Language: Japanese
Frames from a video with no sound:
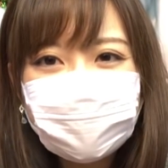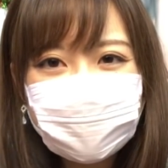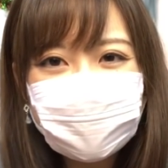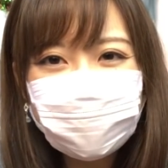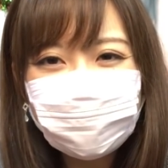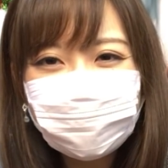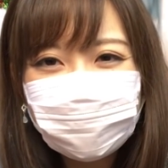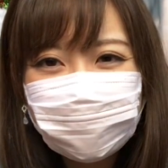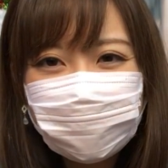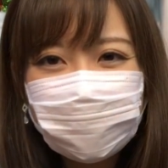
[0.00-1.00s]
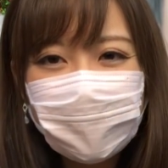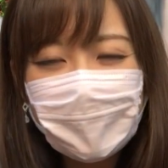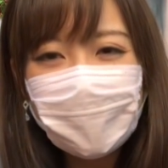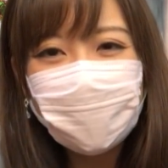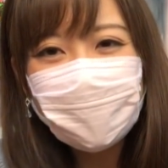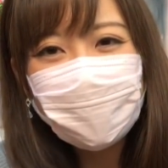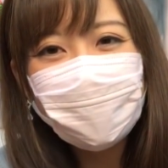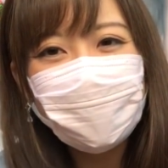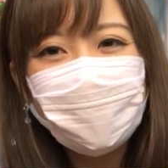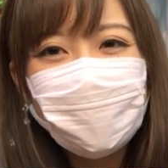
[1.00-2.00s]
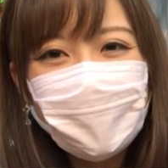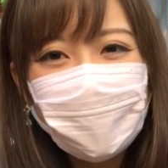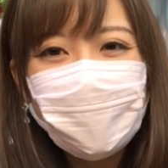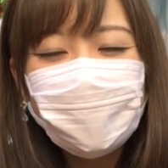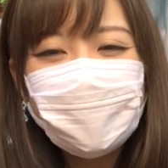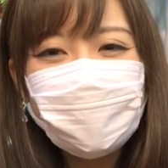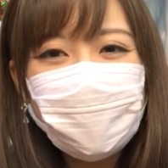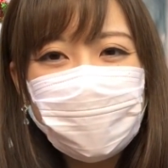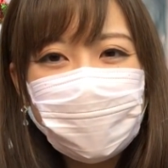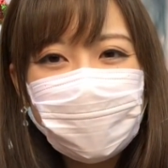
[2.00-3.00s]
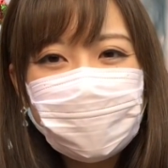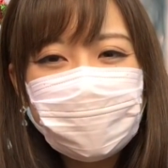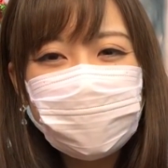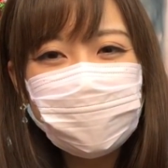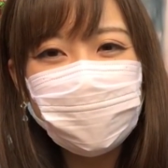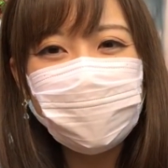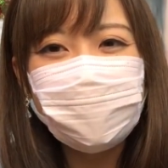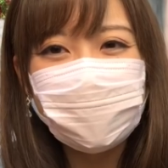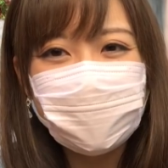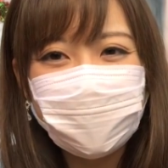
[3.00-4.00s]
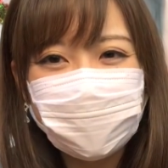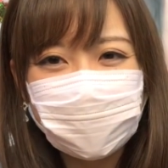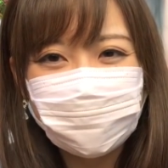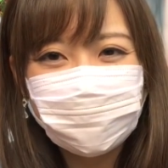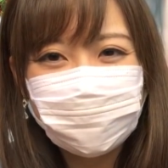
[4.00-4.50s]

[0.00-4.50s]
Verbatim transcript: じゃじゃんこの馬は何の馬でしょうか